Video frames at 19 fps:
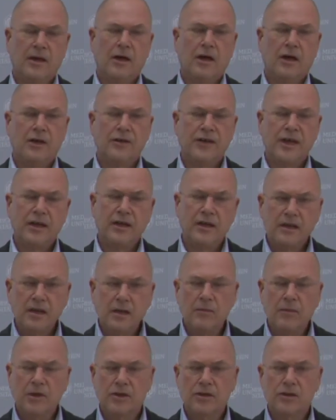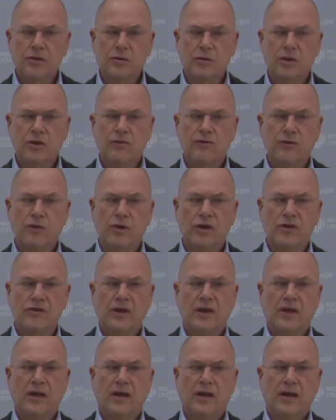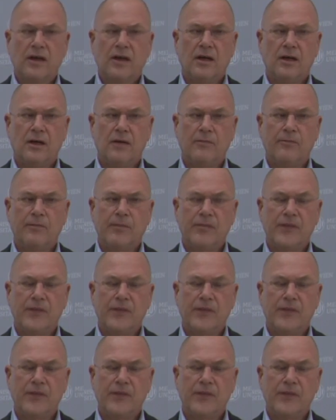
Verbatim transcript: hat eigentlich immer dazu geführt, ähm,